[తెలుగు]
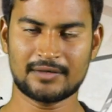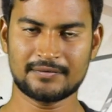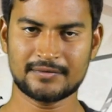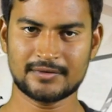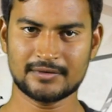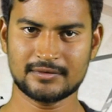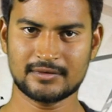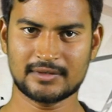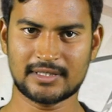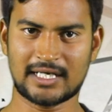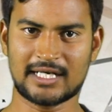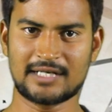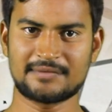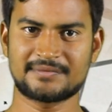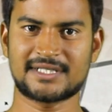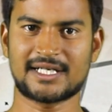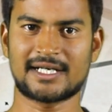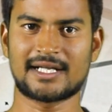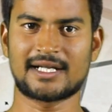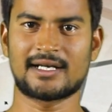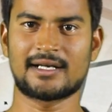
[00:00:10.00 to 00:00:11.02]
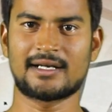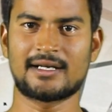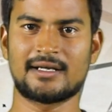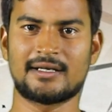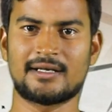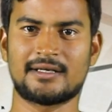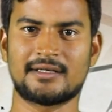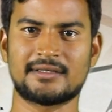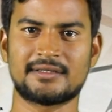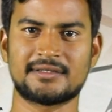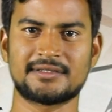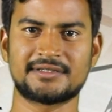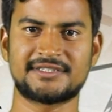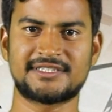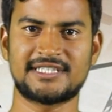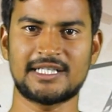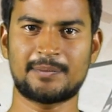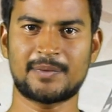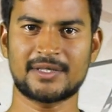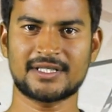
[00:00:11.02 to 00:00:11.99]
టు గ్రహణం ఛానల్
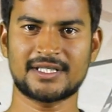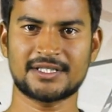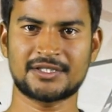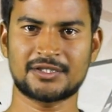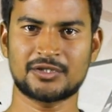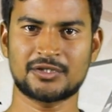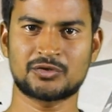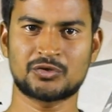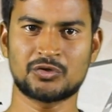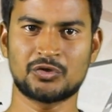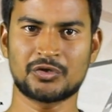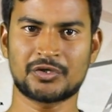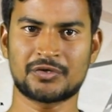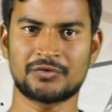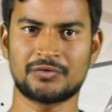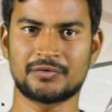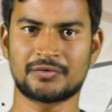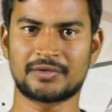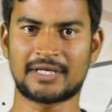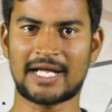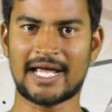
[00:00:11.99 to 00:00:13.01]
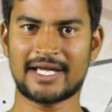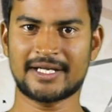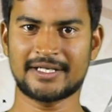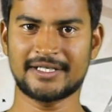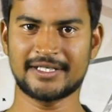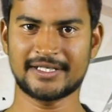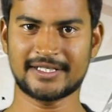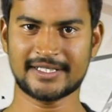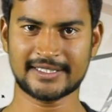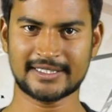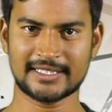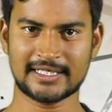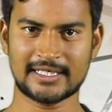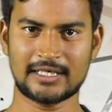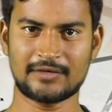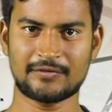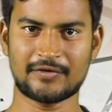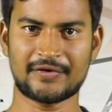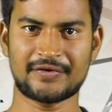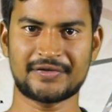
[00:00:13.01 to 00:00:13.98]
జబర్దస్త్ షోకు న్యాయ నిరతగా
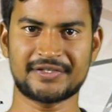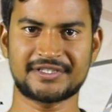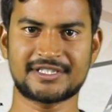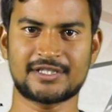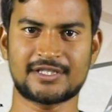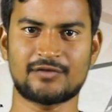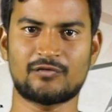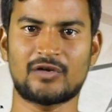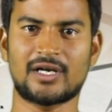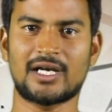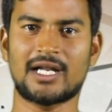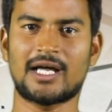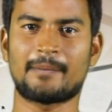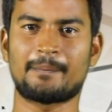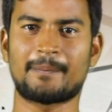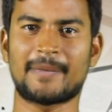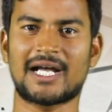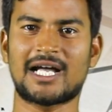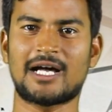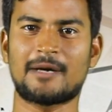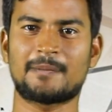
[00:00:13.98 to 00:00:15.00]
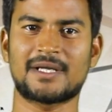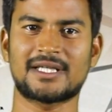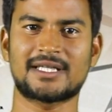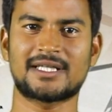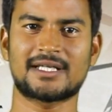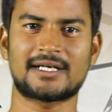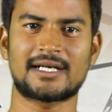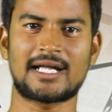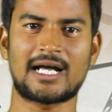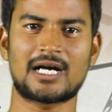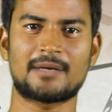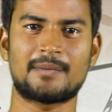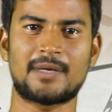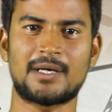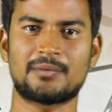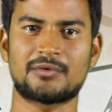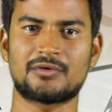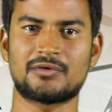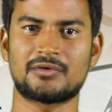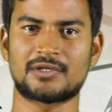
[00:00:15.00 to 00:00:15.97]
వ్యవహరించడం వల్ల మెగా బ్రదర్
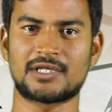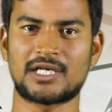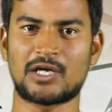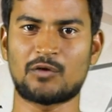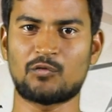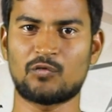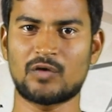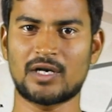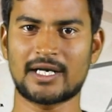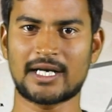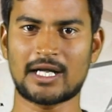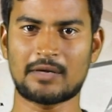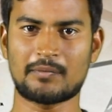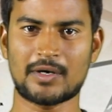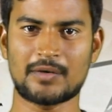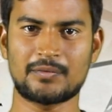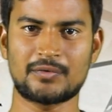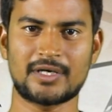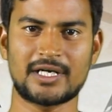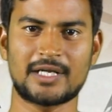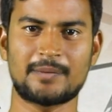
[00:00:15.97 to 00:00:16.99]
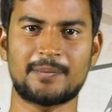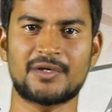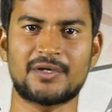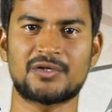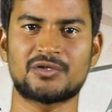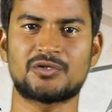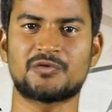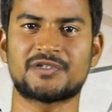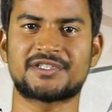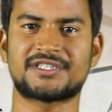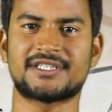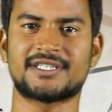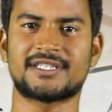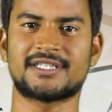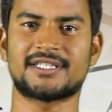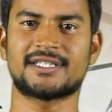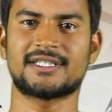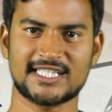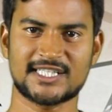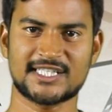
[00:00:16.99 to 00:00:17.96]
నాగబాబుకు నవ్వుల నవాబు అనే బిరుదు వచ్చింది
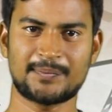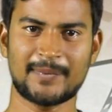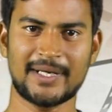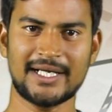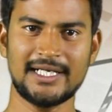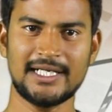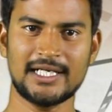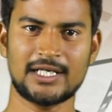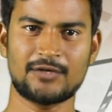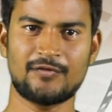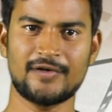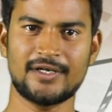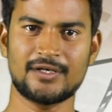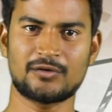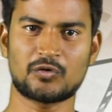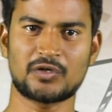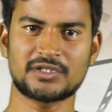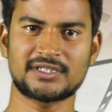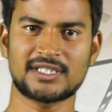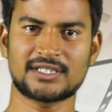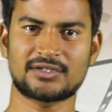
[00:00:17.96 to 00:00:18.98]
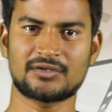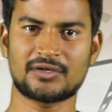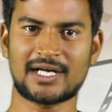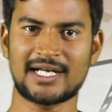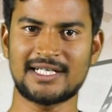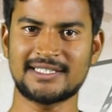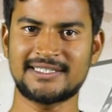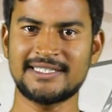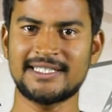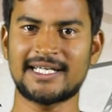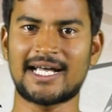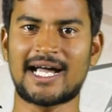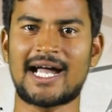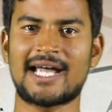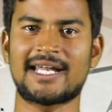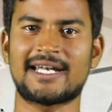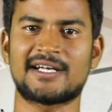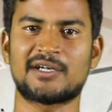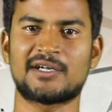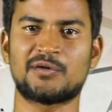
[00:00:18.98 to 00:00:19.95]
స్మైలీ క్వీన్ రోజాతో కలిసి
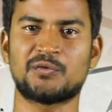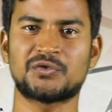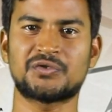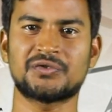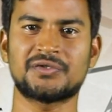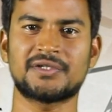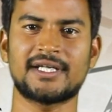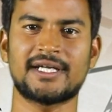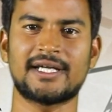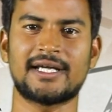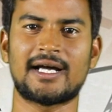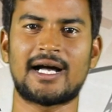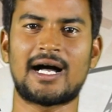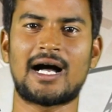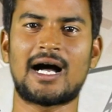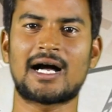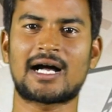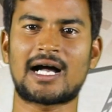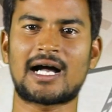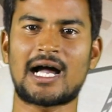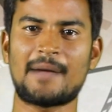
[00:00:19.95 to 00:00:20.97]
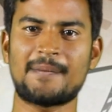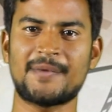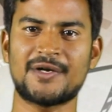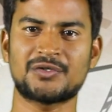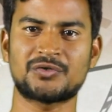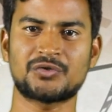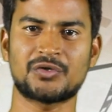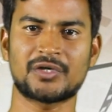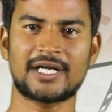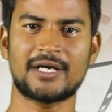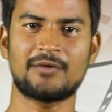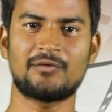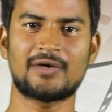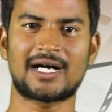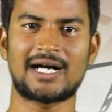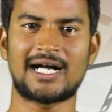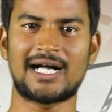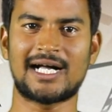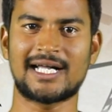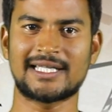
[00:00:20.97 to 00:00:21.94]
ఆయన నవ్వుతుంటే ఆ కామెడీ షోకే ఒక
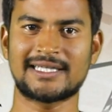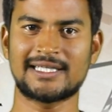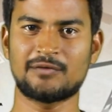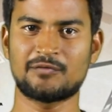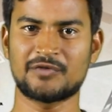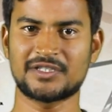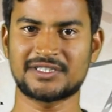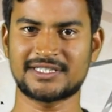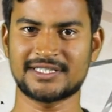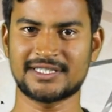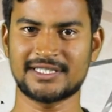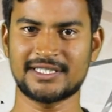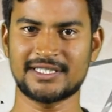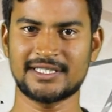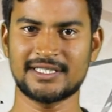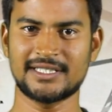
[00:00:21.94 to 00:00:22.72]
అందం వచ్చింది